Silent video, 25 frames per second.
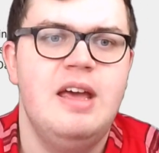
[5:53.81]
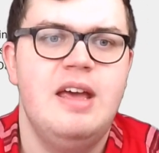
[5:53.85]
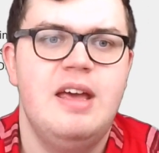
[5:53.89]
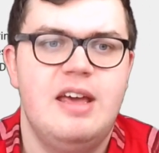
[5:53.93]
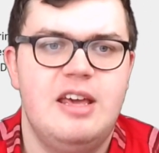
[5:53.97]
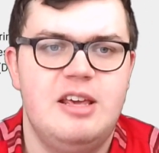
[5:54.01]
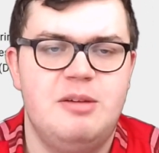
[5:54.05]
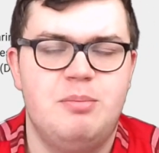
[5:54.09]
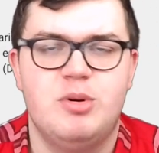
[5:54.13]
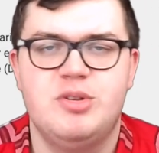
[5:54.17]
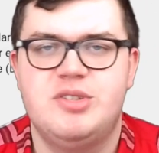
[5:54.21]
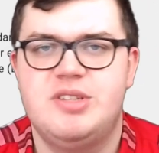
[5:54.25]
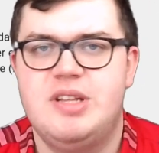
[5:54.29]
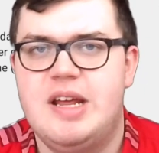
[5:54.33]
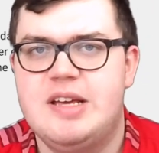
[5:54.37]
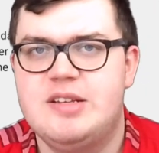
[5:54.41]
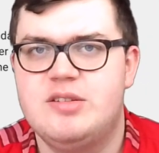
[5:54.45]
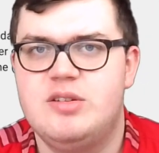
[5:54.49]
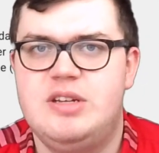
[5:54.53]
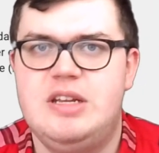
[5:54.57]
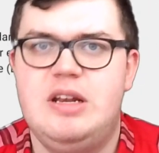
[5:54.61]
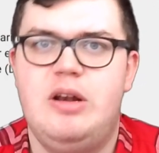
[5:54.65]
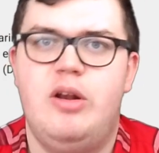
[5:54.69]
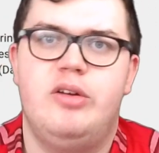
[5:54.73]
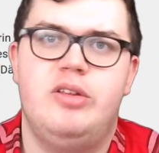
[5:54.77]
Ich musste dann also
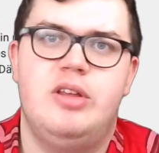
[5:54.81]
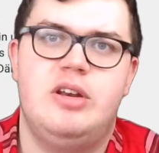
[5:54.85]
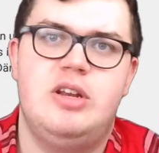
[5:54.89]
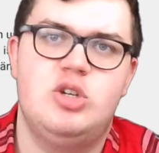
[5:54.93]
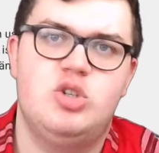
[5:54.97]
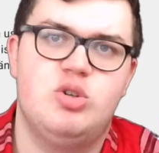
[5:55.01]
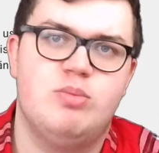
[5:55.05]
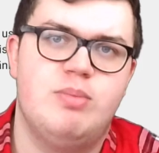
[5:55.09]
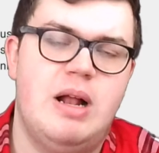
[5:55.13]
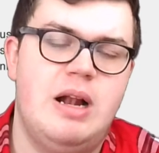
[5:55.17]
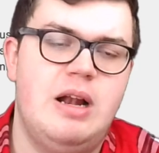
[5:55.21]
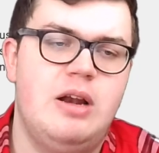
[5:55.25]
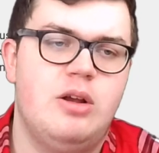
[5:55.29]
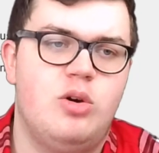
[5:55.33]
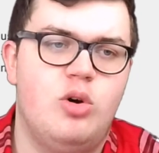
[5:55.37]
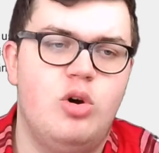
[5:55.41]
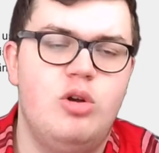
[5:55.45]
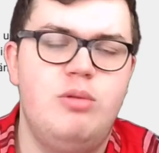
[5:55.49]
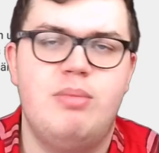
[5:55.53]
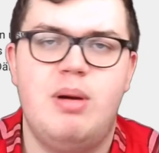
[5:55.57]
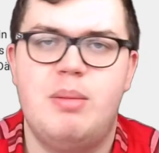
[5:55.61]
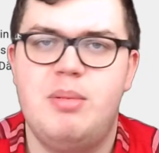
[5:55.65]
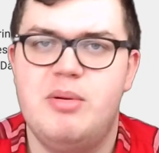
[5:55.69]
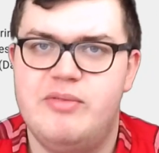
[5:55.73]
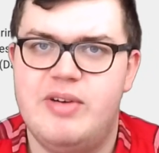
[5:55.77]
die Leute, die schon mal
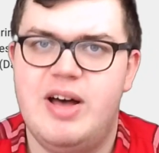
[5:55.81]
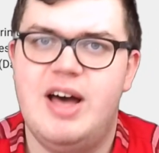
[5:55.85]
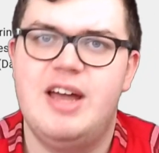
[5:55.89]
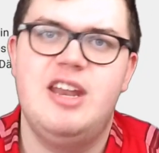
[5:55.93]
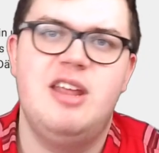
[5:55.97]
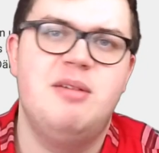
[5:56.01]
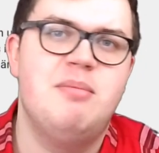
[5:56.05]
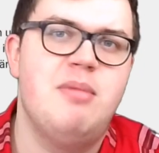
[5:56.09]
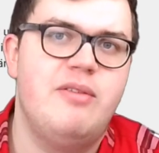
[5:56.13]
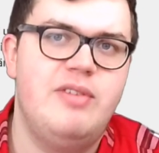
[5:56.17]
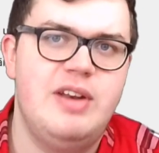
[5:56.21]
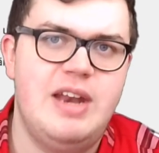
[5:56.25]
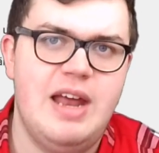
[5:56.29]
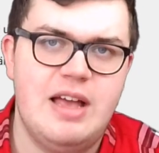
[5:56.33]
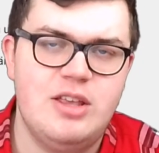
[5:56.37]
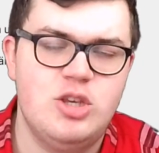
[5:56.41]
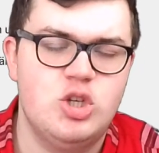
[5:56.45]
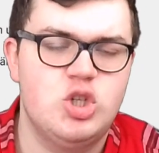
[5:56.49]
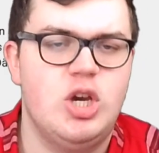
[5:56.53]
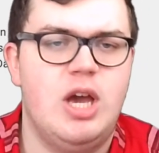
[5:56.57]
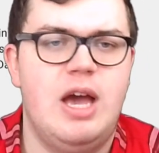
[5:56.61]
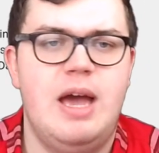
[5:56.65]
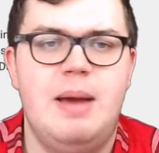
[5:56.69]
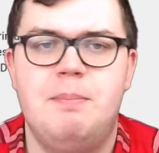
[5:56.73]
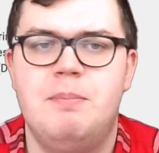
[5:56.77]
Kunden bei mir waren, immer wieder
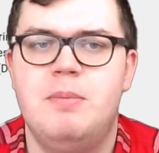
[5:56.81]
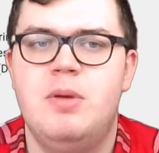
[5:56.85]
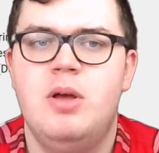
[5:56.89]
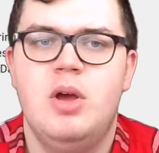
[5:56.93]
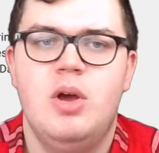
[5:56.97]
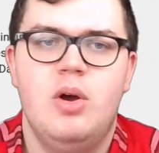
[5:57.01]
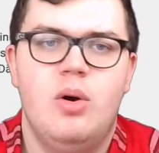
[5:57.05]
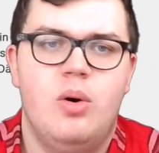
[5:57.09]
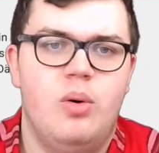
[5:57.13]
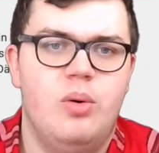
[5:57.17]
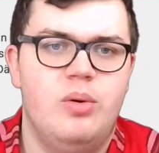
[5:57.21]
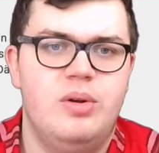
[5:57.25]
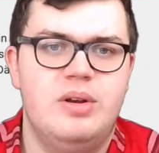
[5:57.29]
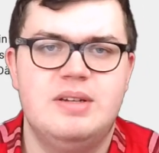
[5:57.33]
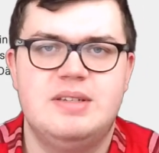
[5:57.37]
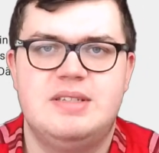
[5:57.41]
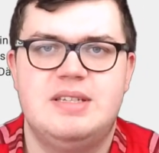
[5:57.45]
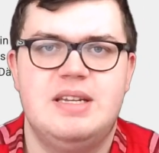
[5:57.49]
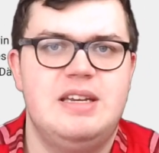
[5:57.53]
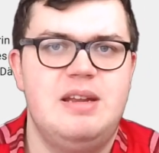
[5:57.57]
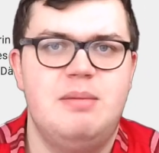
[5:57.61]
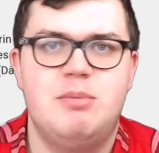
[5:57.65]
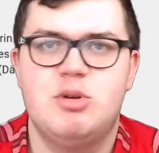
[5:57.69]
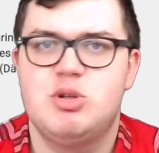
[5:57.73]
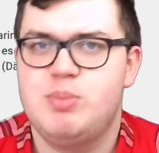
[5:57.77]
anschreiben
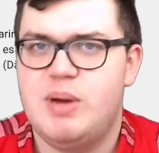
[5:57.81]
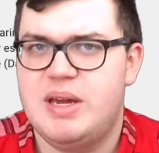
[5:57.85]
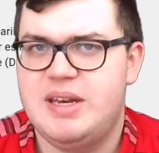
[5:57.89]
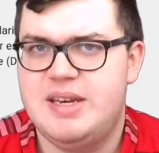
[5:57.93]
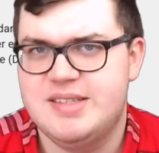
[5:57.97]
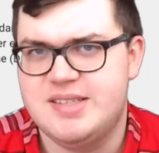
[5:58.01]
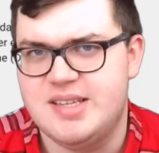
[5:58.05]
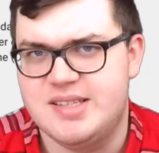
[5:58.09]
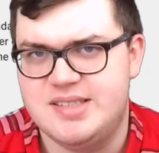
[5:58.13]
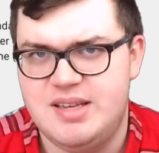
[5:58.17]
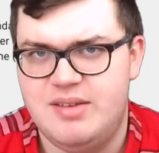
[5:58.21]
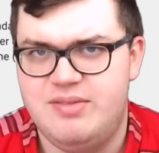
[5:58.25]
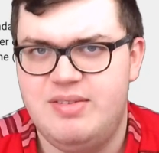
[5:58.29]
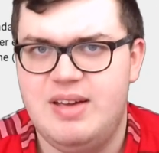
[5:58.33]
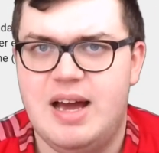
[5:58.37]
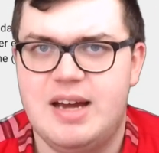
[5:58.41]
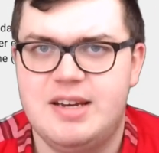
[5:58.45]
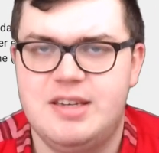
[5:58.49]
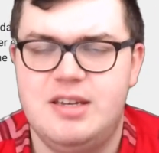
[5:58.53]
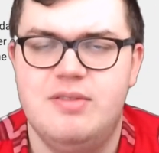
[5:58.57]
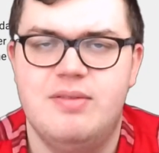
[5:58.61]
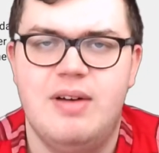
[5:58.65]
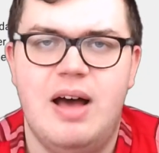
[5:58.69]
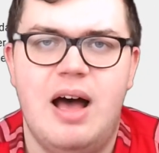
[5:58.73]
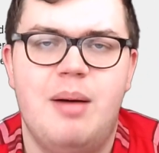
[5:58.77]
und dementsprechend ist das sehr viel
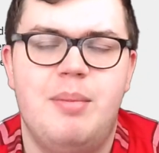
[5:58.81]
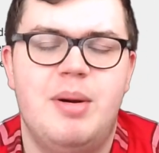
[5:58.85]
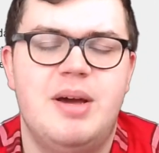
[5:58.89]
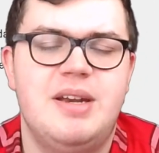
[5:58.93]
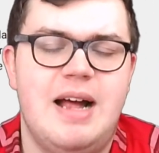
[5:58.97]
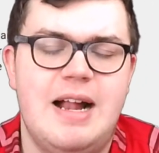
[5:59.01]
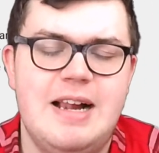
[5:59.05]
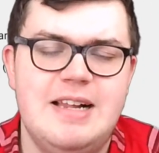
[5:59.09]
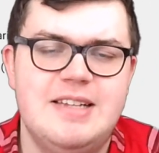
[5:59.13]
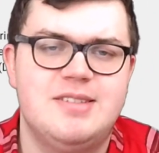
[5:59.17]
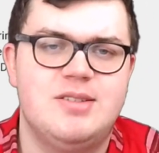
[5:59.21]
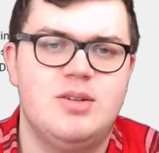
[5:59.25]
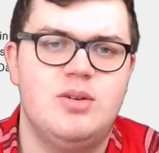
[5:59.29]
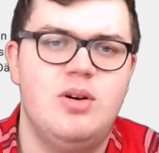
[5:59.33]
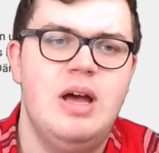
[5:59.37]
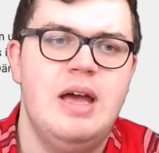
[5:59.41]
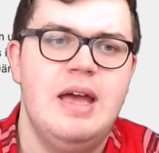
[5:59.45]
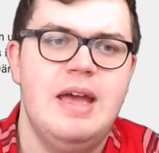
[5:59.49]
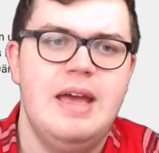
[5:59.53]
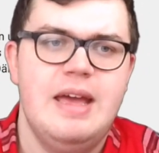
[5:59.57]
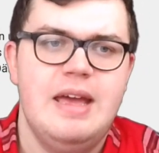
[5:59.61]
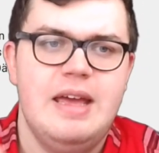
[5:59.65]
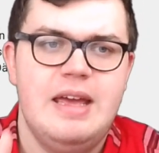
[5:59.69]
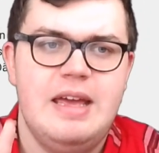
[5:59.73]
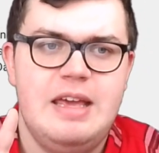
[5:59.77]
aktive Arbeit. Also,
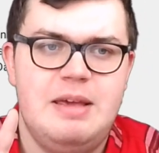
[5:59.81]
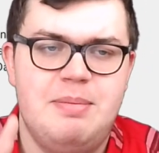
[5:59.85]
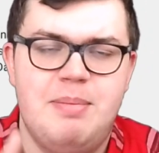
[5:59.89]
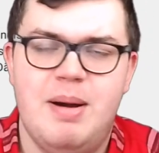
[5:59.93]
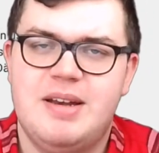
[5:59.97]
ich